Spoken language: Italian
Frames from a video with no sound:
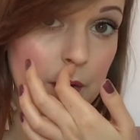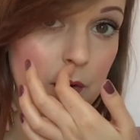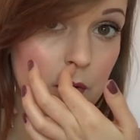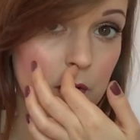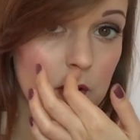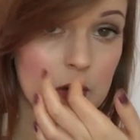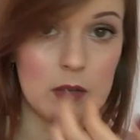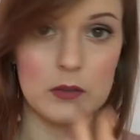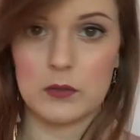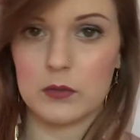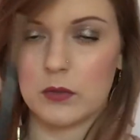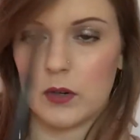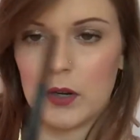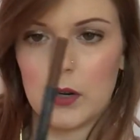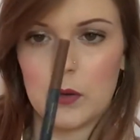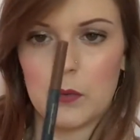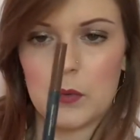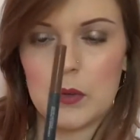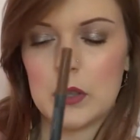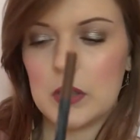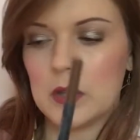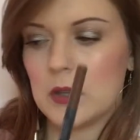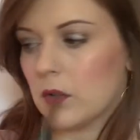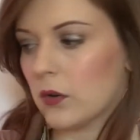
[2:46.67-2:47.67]
correttore,
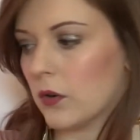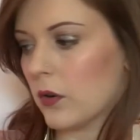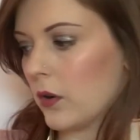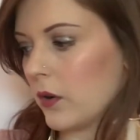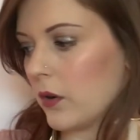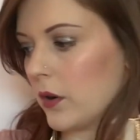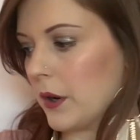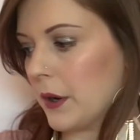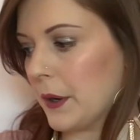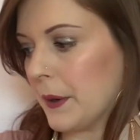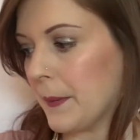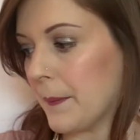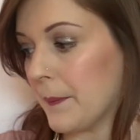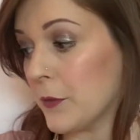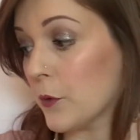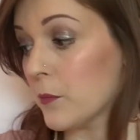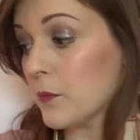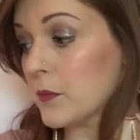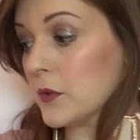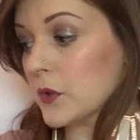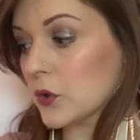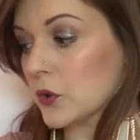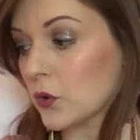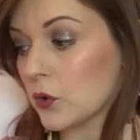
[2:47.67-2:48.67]
quindi io non
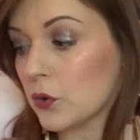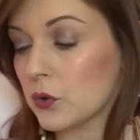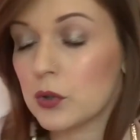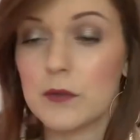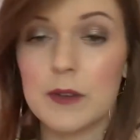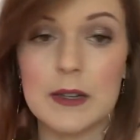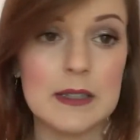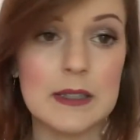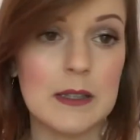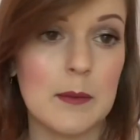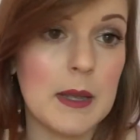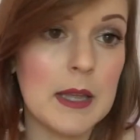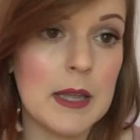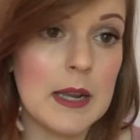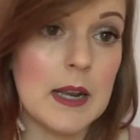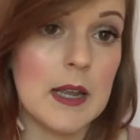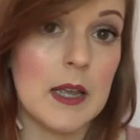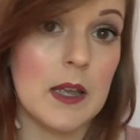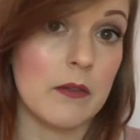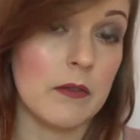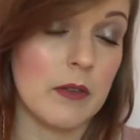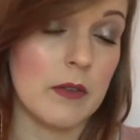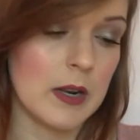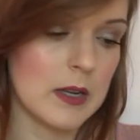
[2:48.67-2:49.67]
mi sono trovata bene
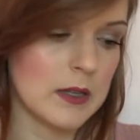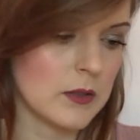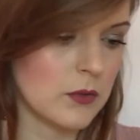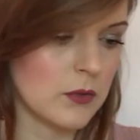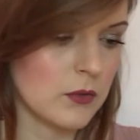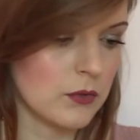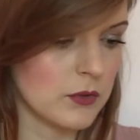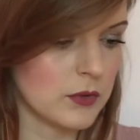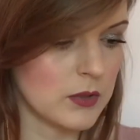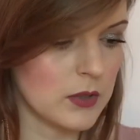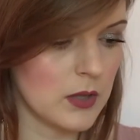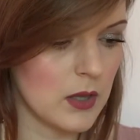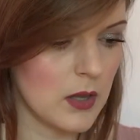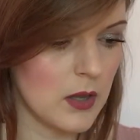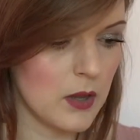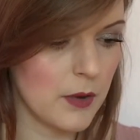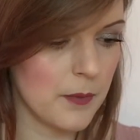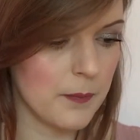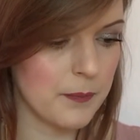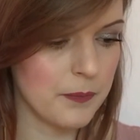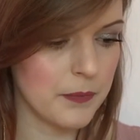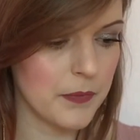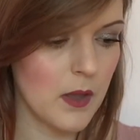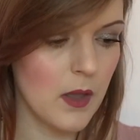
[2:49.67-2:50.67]
e ve la sconsiglio.